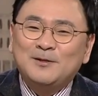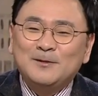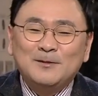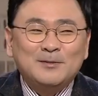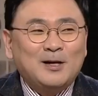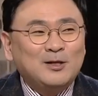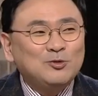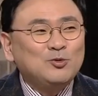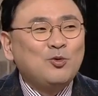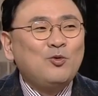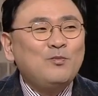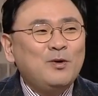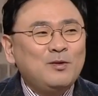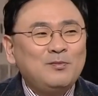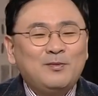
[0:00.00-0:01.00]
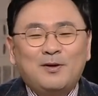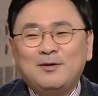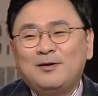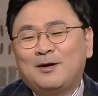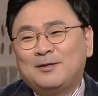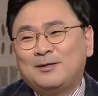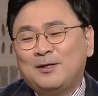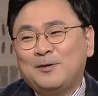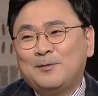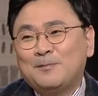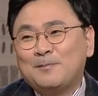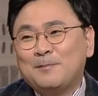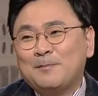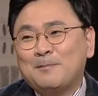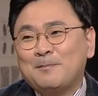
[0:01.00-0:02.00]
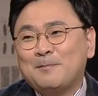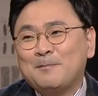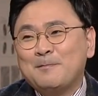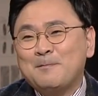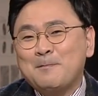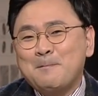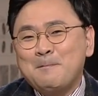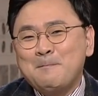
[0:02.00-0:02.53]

아주 좋은 방법을 한 것 같아요. 과한 선물 뭐?